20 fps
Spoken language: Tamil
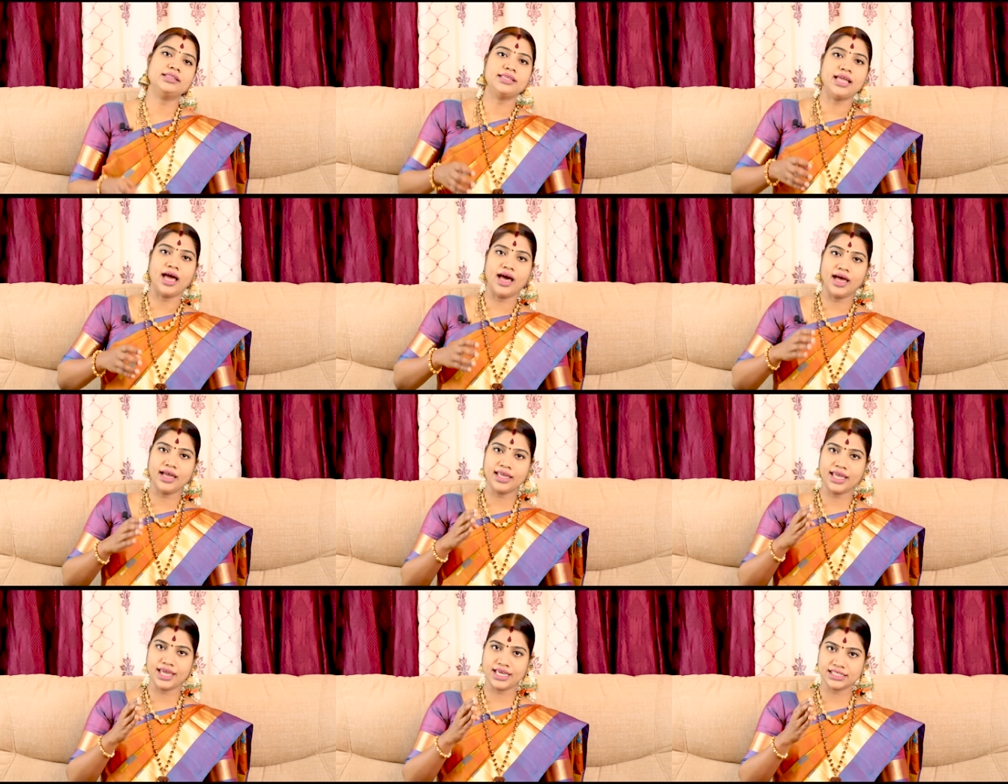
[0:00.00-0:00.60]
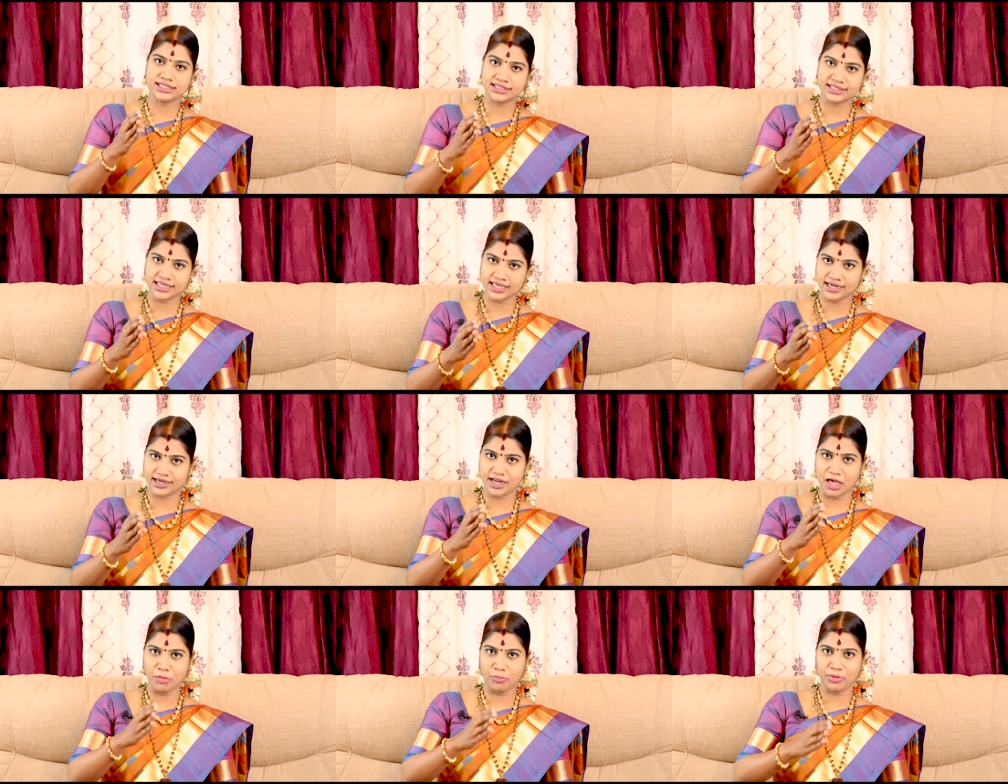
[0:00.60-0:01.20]

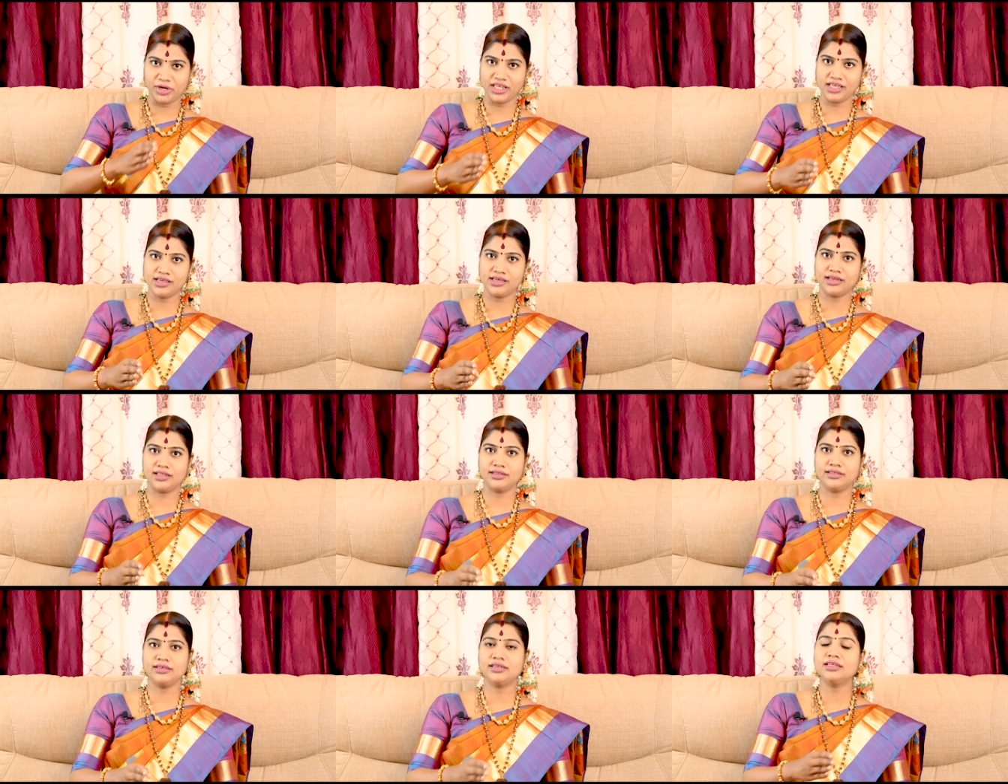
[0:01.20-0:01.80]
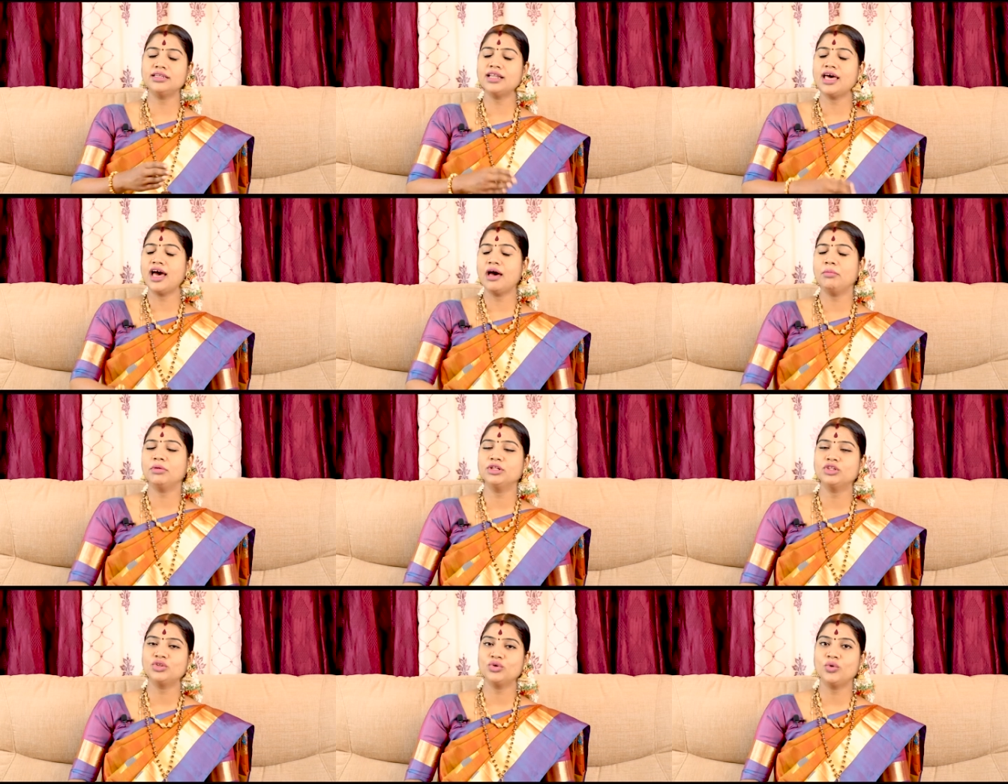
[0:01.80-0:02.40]
தியாகேசர் அப்படிங்கிற
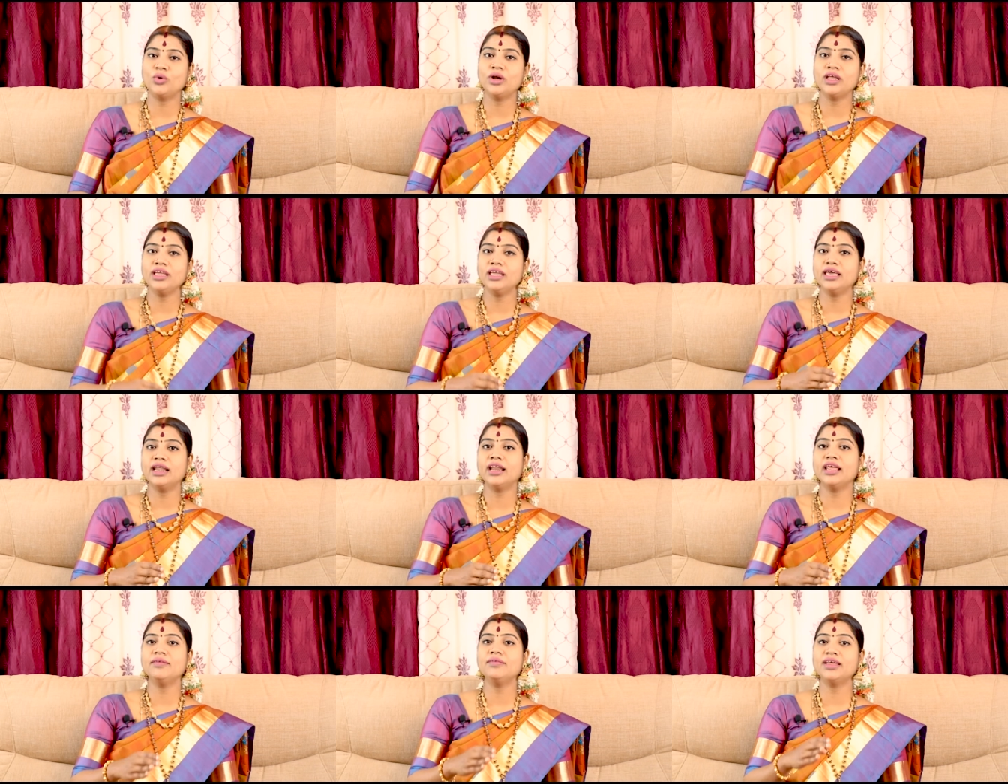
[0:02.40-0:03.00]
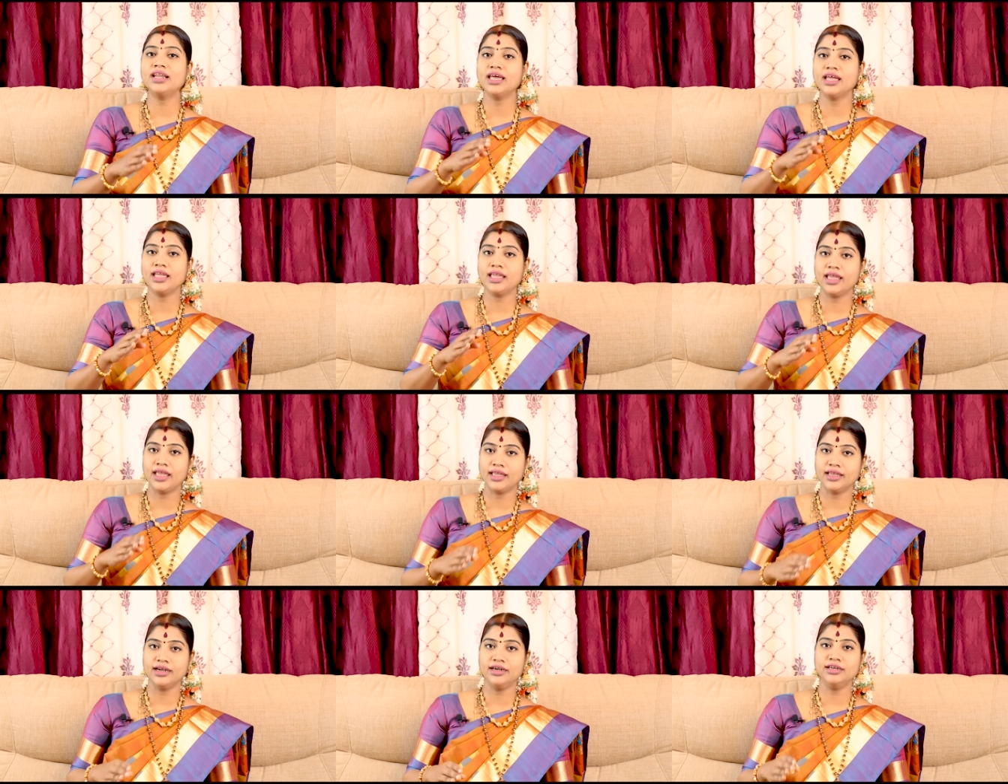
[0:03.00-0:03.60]
திருநாமத்தோடு இறைவன்
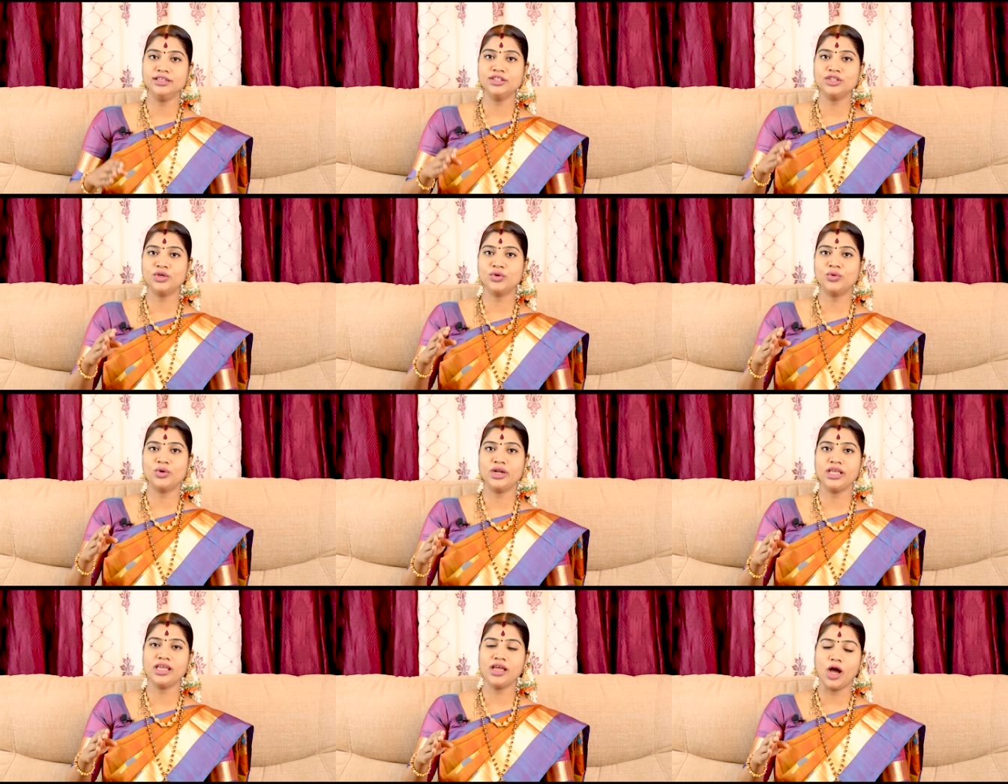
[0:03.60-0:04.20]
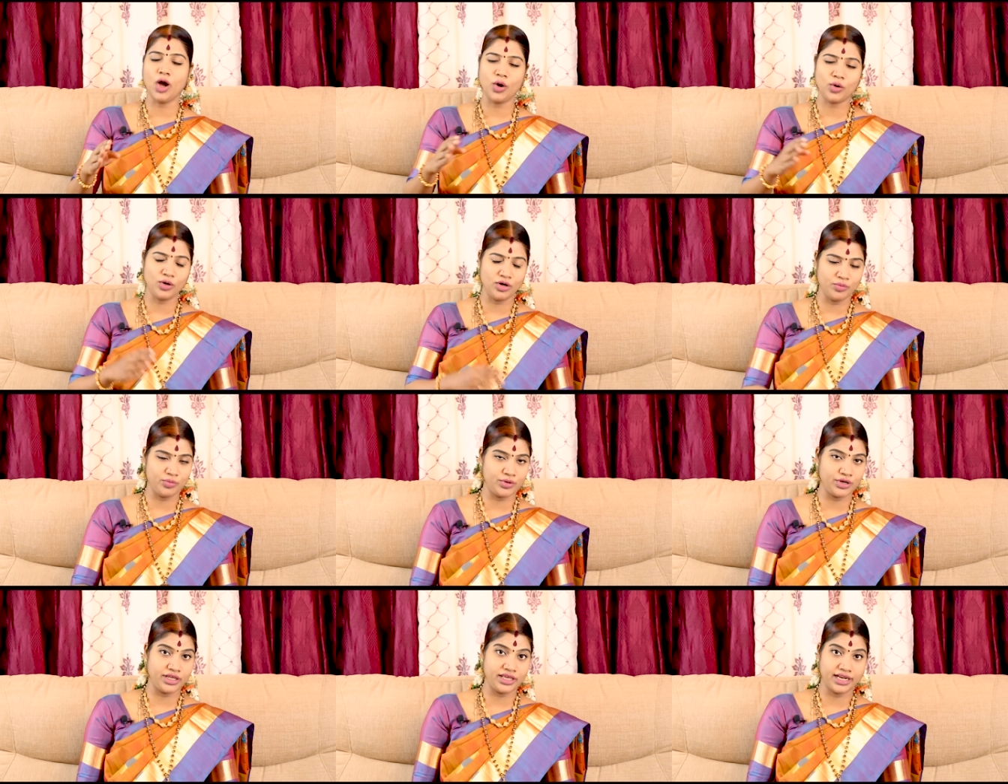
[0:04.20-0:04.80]
அங்கே எழுந்தருளி
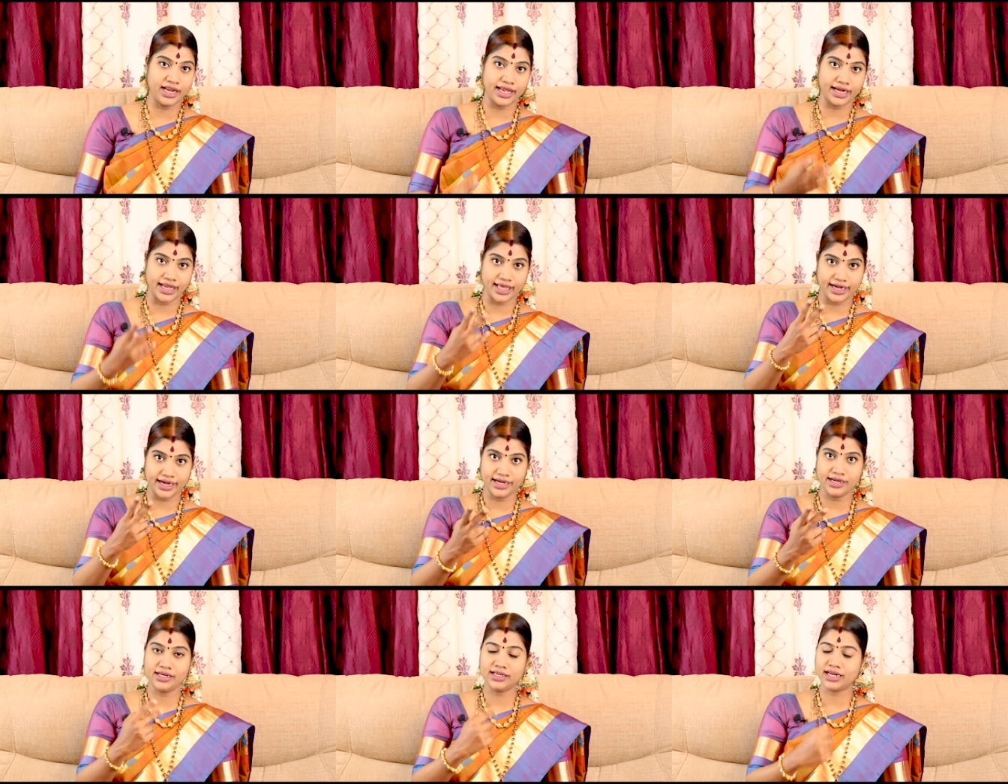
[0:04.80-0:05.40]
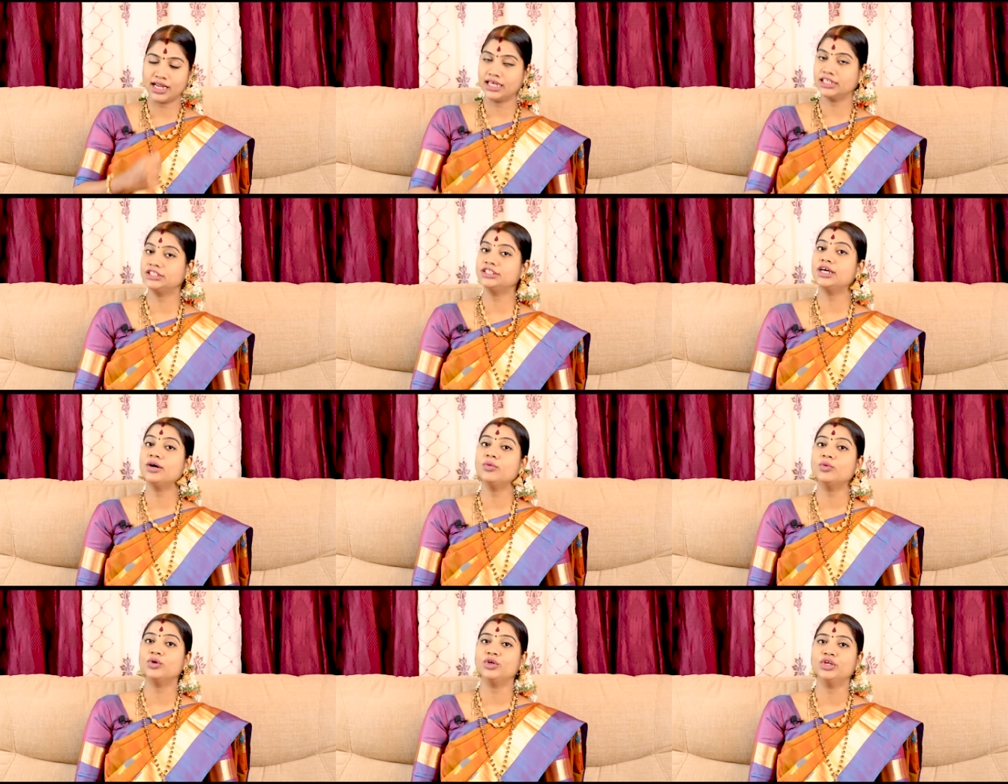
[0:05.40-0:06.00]
அருள் புரிகிறார் ரெண்டு
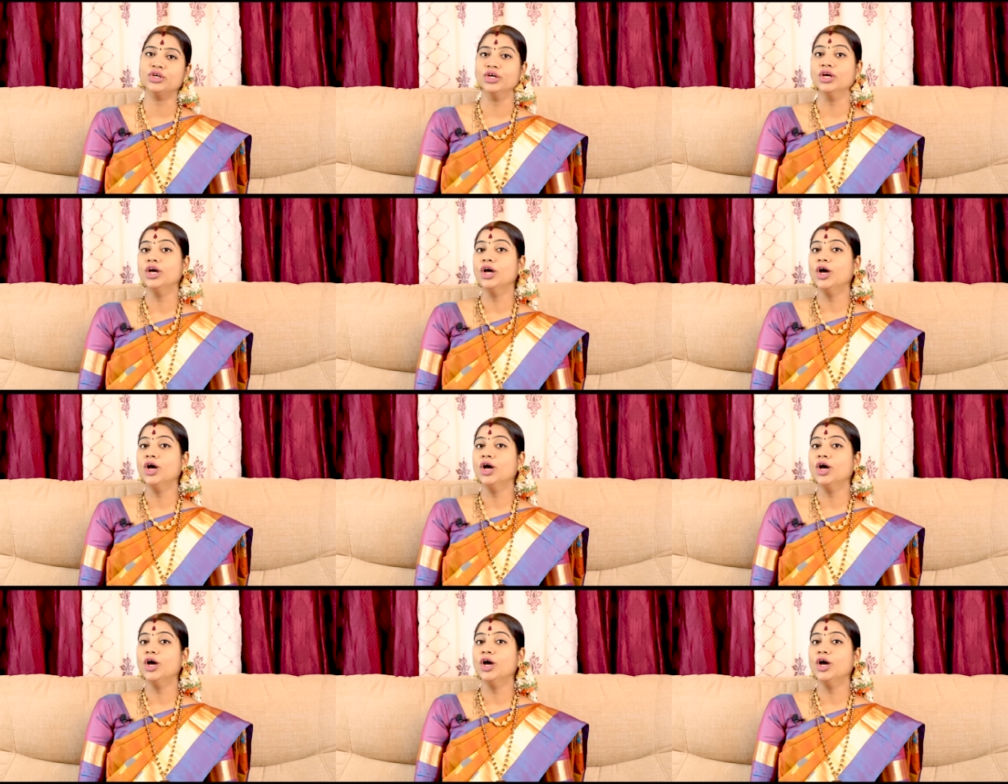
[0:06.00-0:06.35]
ராஜா உண்டு